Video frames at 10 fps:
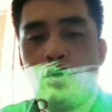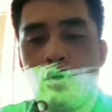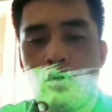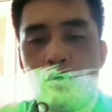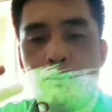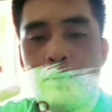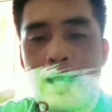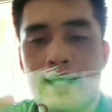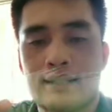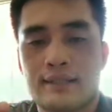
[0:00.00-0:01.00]

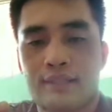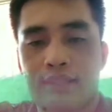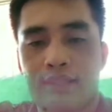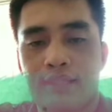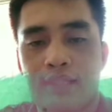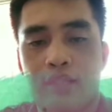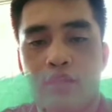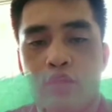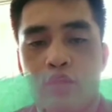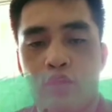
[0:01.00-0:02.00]
upat
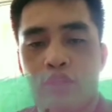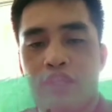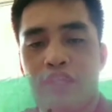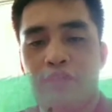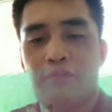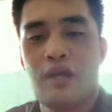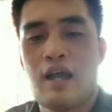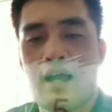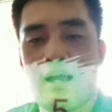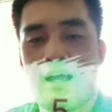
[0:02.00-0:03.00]
og
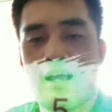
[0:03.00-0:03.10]
lima.